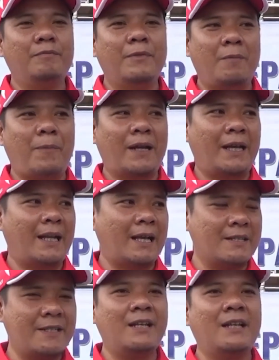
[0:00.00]
mendapatkan
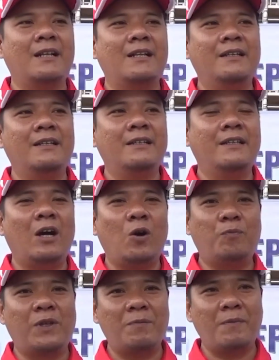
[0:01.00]
hasil yang
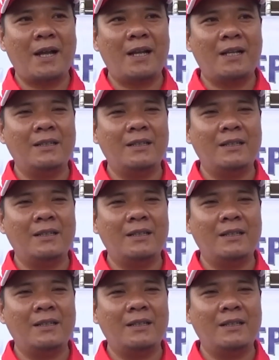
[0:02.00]
optimal